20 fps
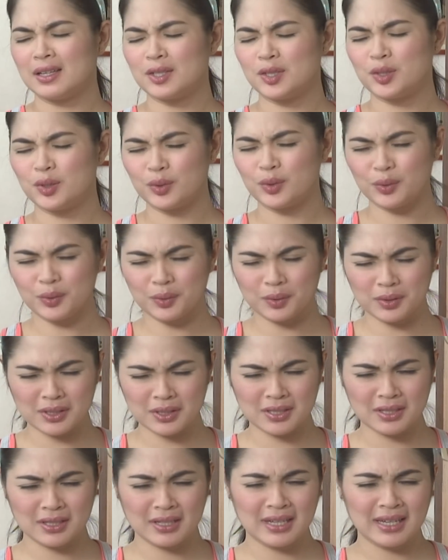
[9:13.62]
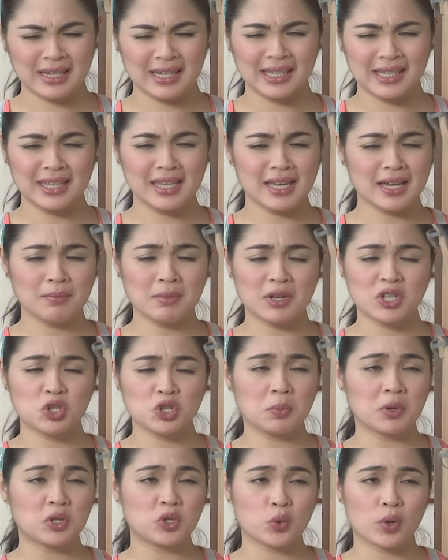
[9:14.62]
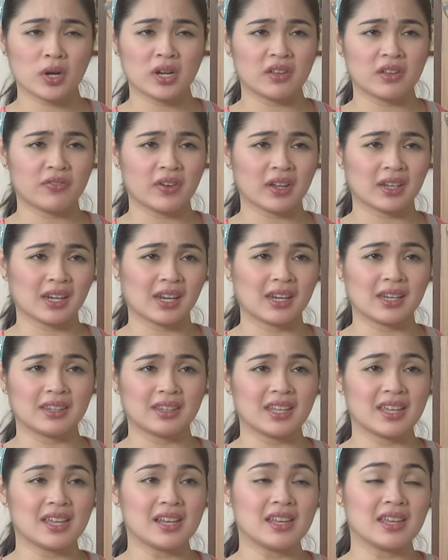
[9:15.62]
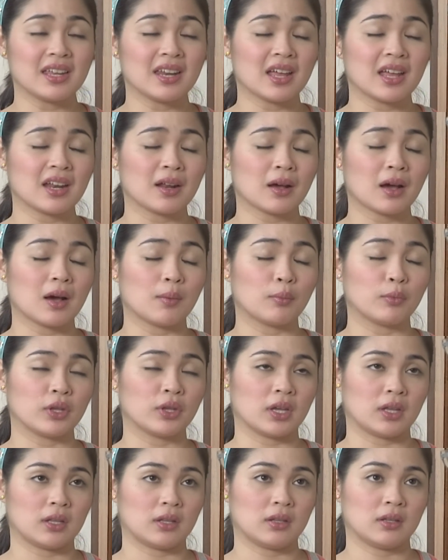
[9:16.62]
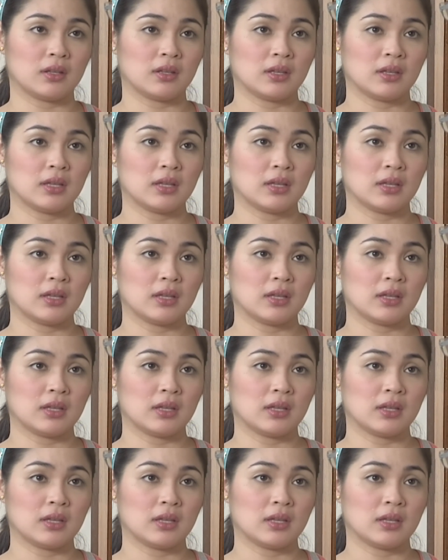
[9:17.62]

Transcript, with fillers: Asus! Yung macho-machohan effect na yun, tigil niya na ng kamo yan.